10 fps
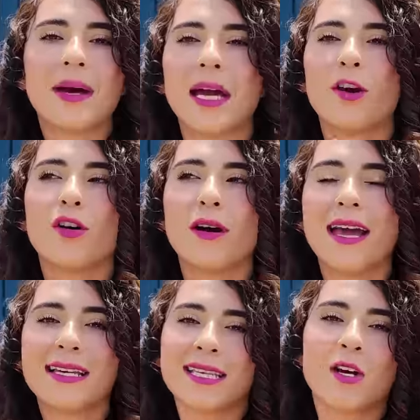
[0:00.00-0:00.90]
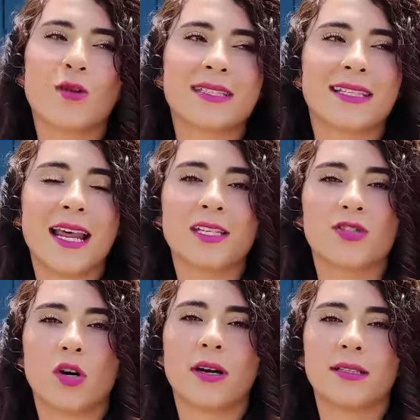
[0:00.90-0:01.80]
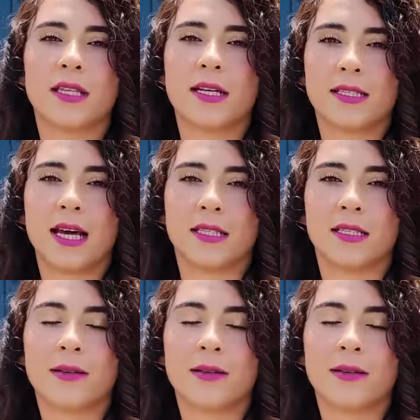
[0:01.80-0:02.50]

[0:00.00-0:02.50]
Pero esa no es la historia interesante.